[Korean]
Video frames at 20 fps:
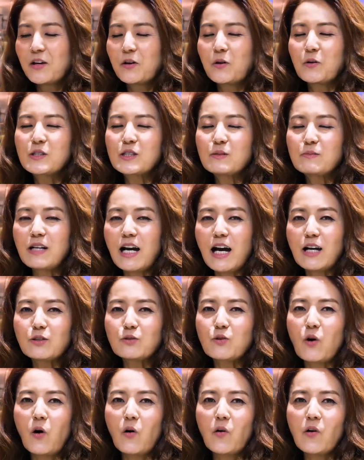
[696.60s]
요즘은
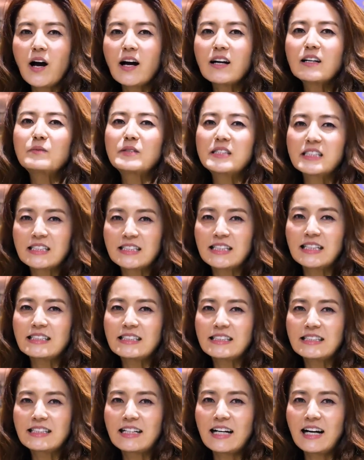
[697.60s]
하도 건강 음식을
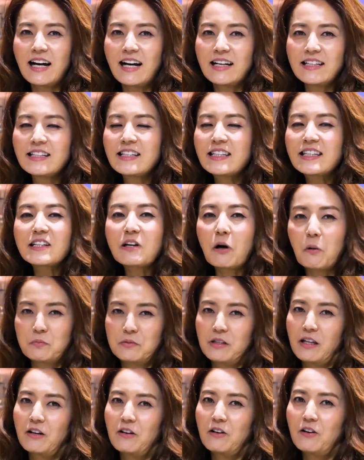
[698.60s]
찾으니까 인기가
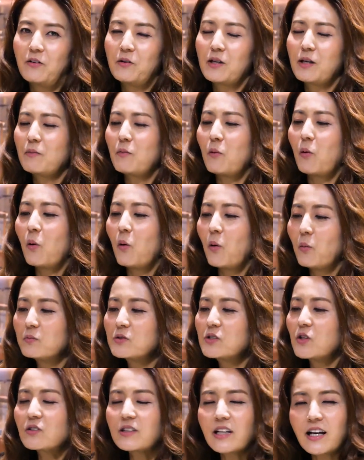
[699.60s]
없대요. 왜냐면
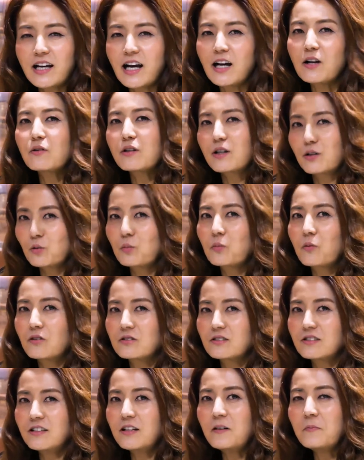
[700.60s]
엄청나게 칼로리가
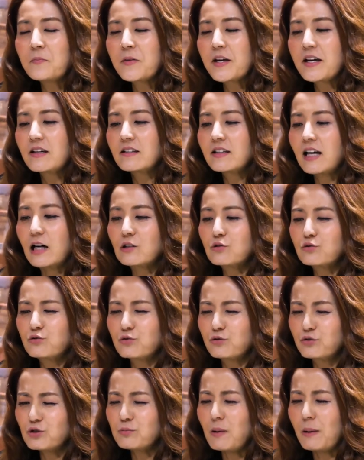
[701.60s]
높거든요. 근데 아주
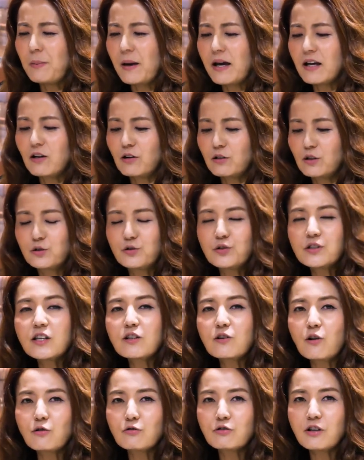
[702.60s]
두툼한 베이컨을
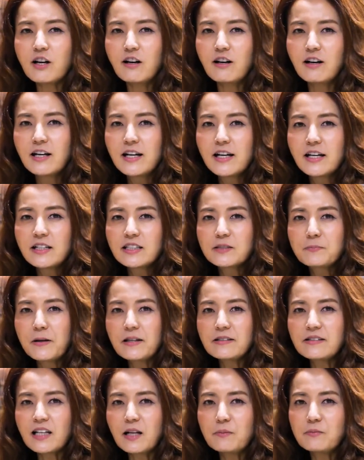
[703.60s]
튀긴 거고요.
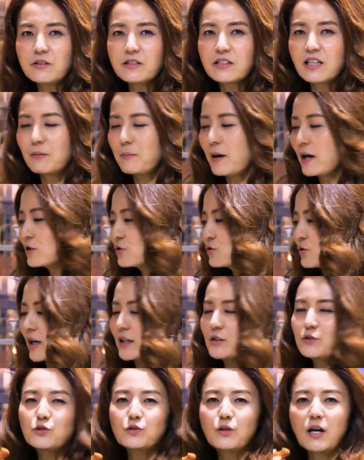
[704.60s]
스페인 사람들이 이렇게 맥주
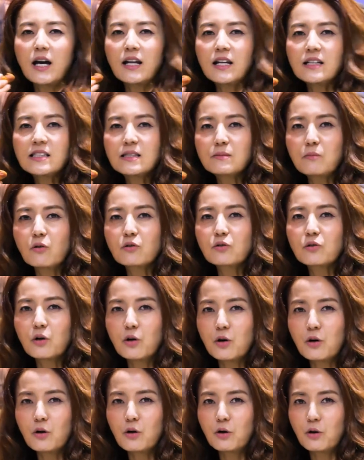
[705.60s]
안주를 하나씩 먹는
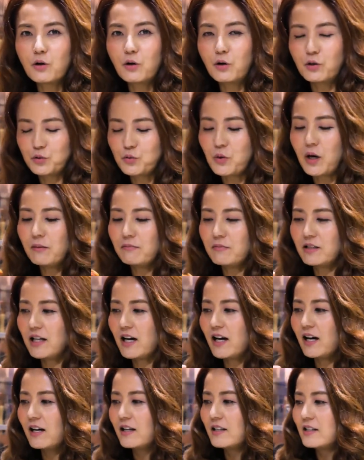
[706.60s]
거
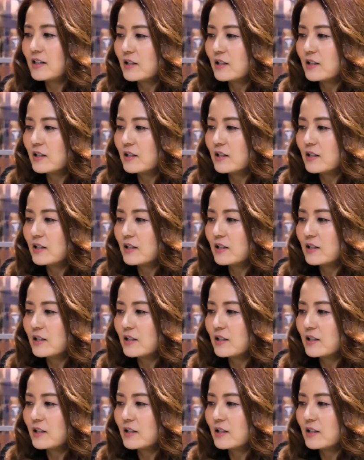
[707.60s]
좋아합니다.